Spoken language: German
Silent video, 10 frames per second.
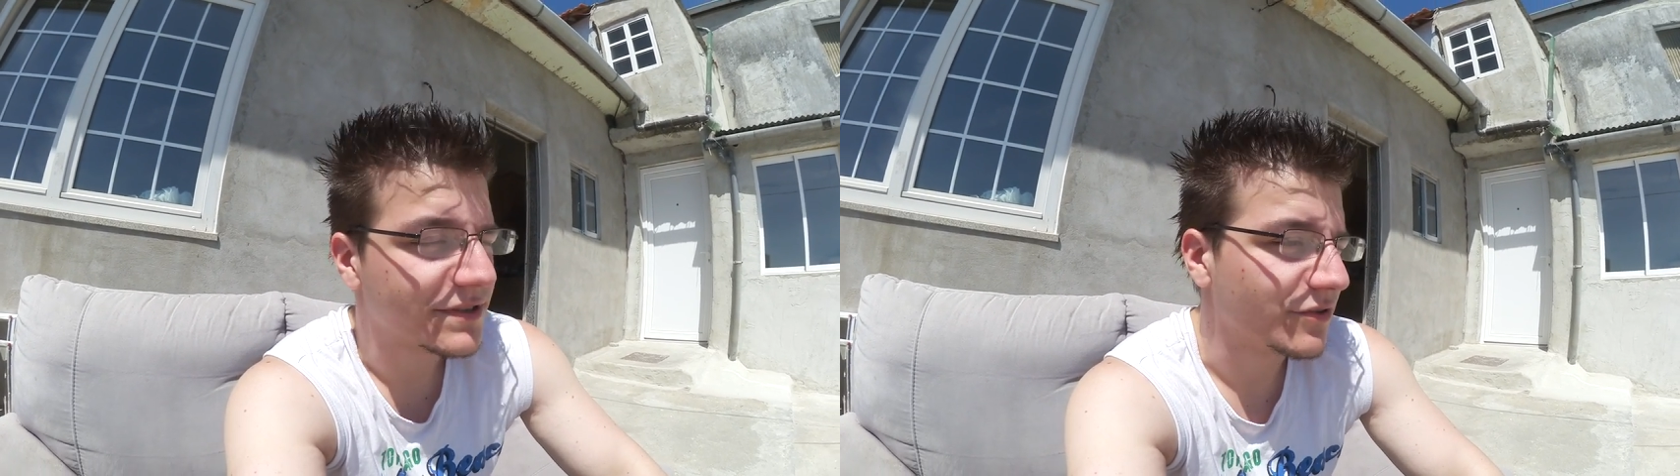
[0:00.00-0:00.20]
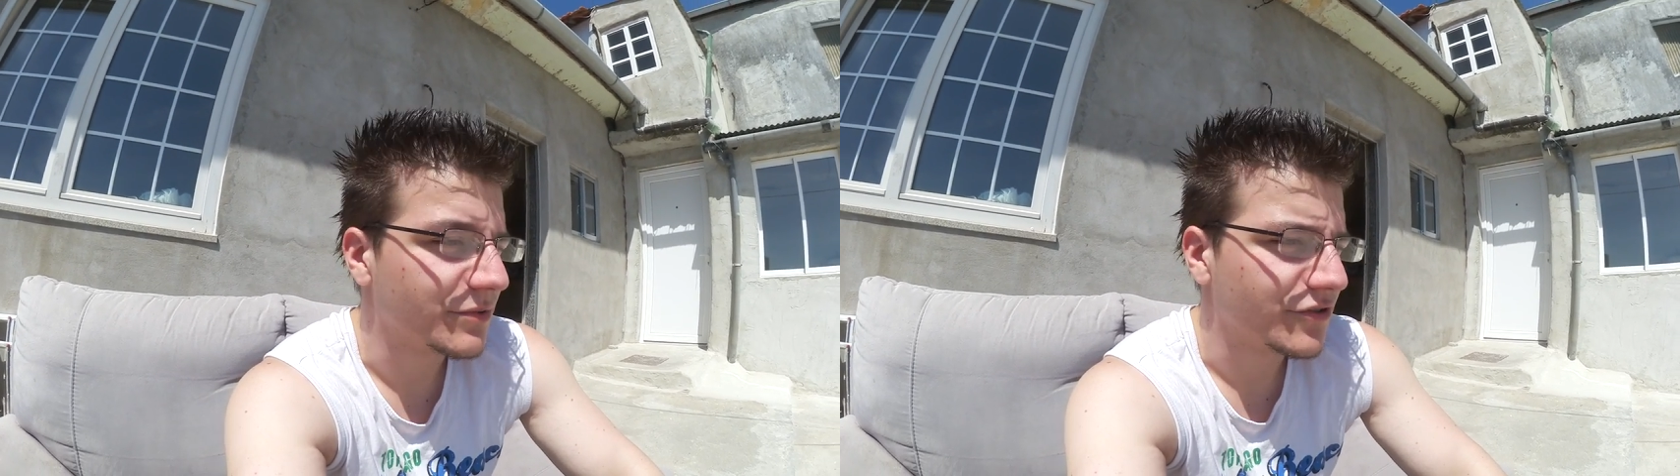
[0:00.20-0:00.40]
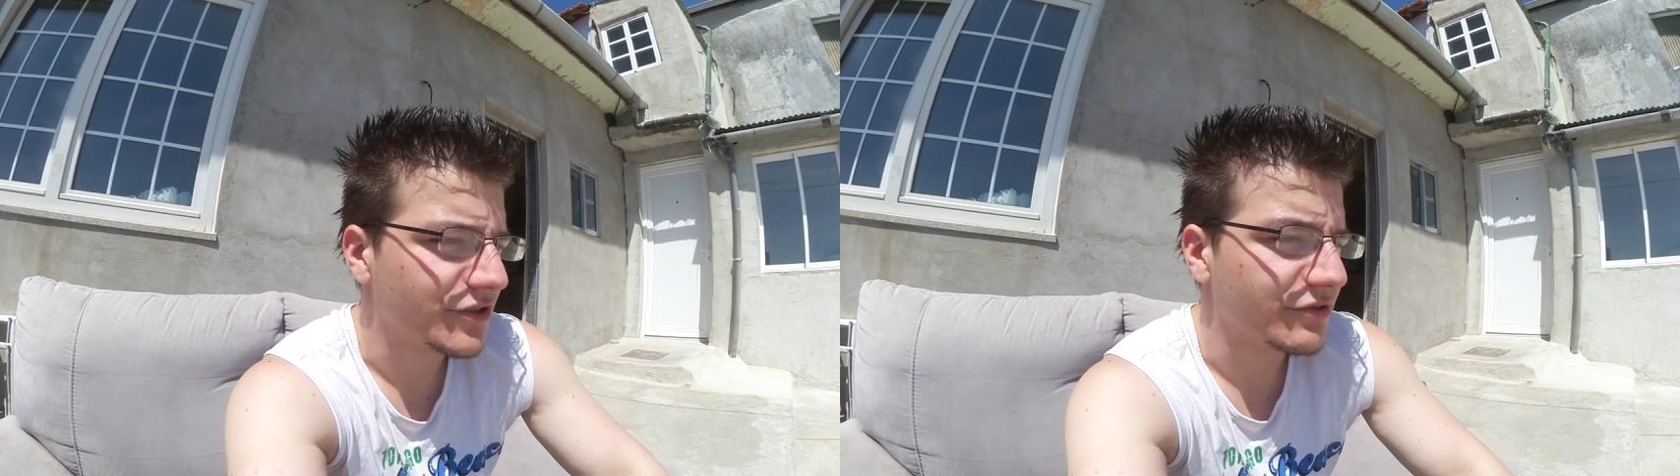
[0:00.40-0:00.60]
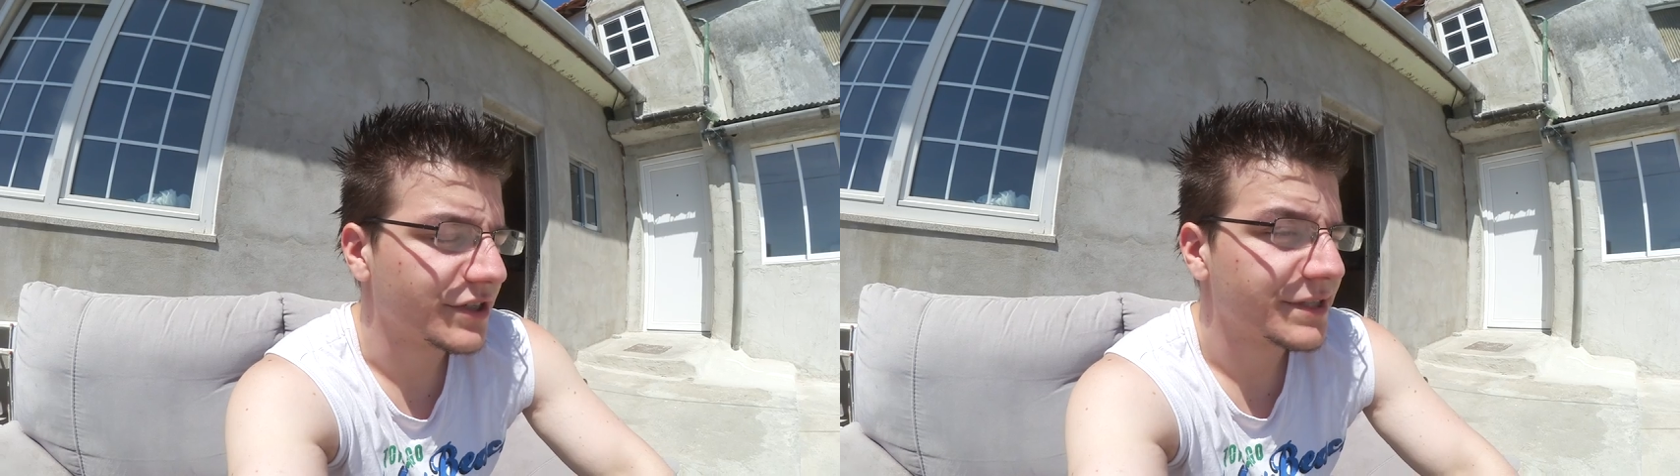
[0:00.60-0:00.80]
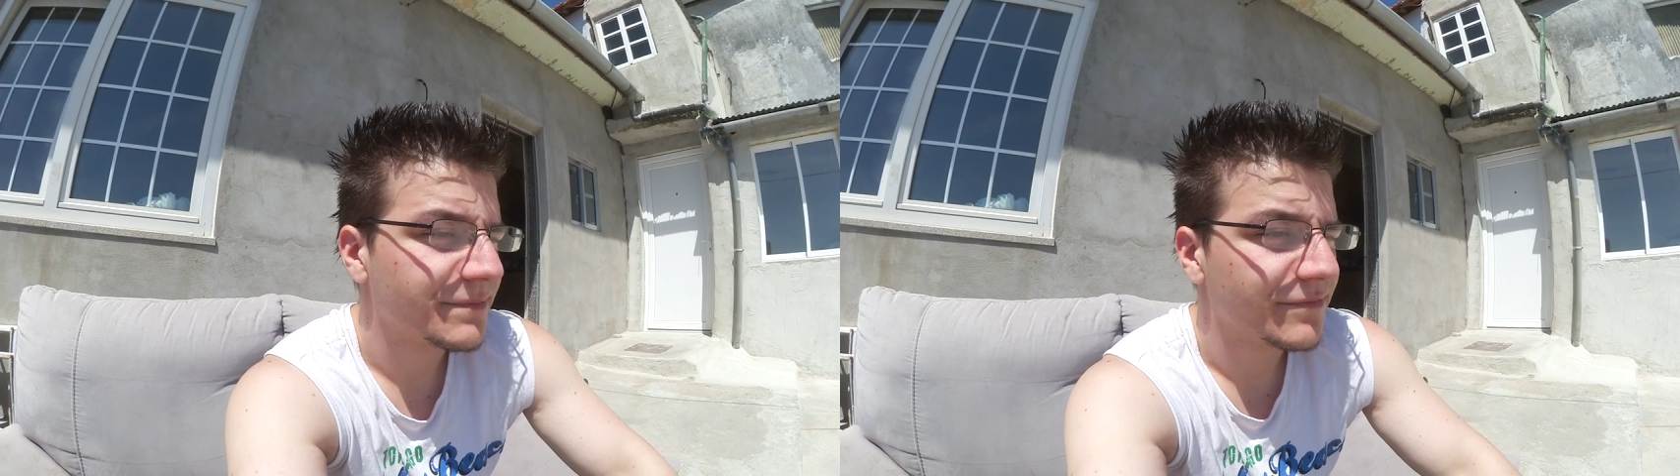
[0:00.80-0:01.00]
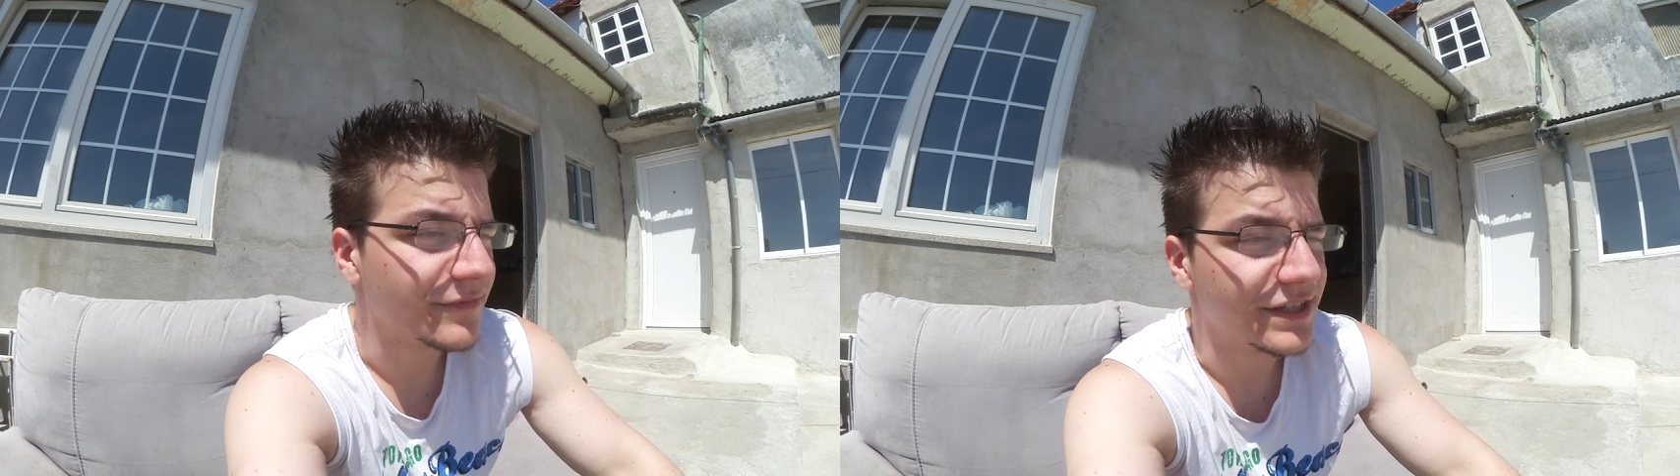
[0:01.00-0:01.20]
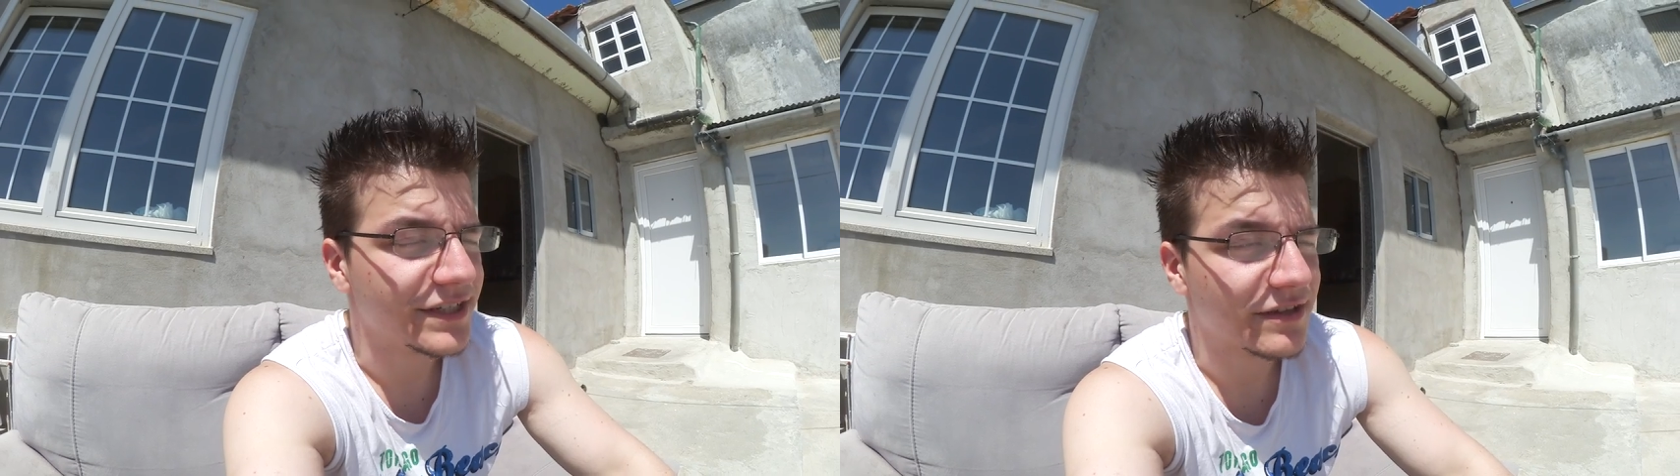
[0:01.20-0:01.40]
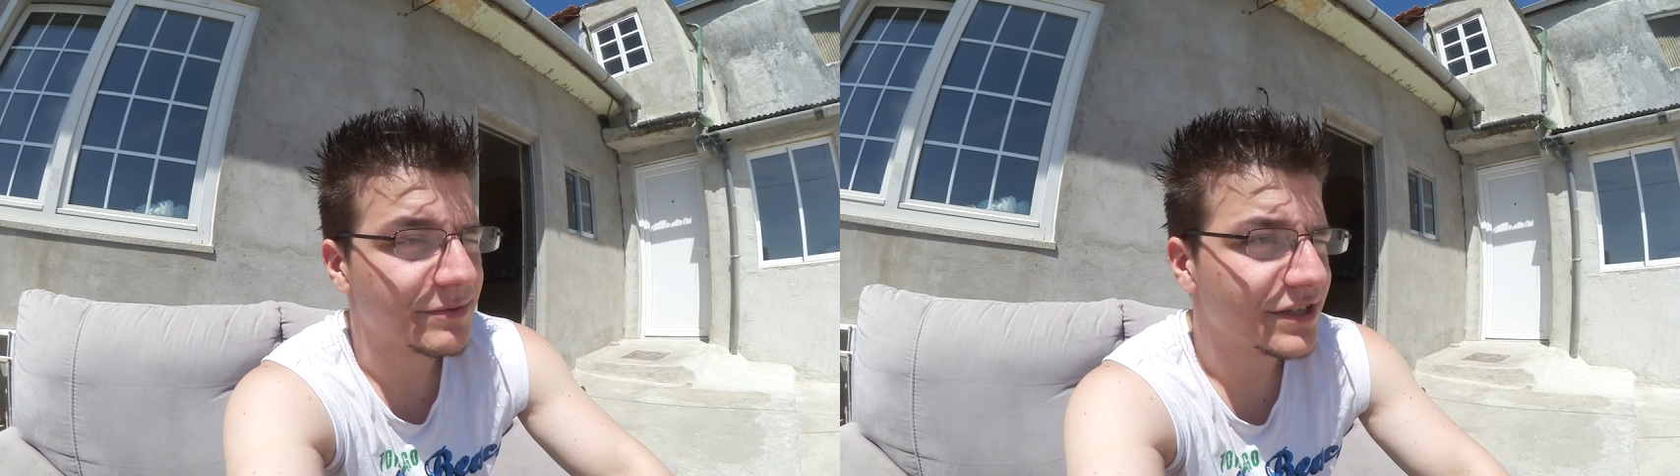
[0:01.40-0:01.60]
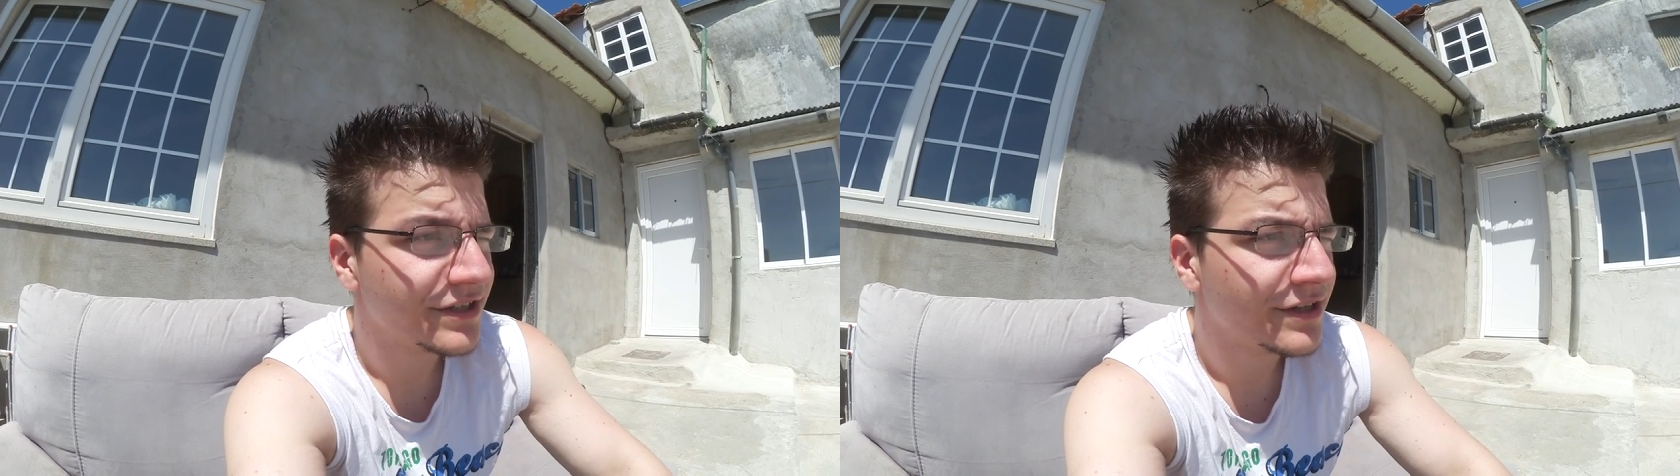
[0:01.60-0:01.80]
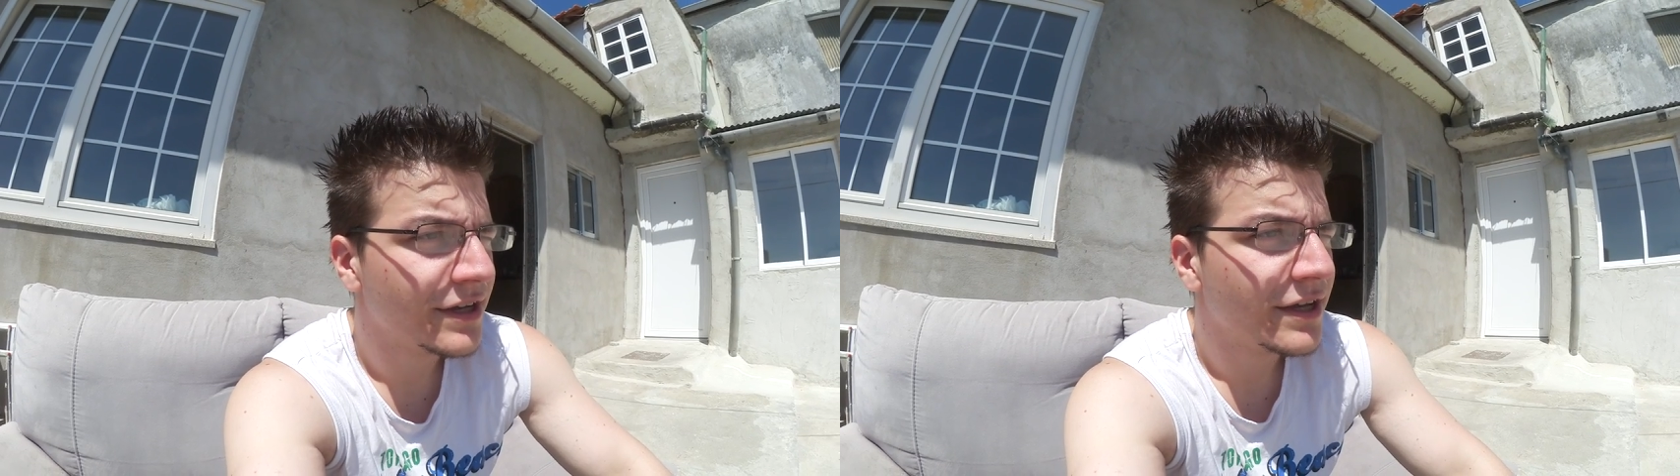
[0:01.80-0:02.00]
das kommt natürlich auch nicht, weil das habe ich nicht.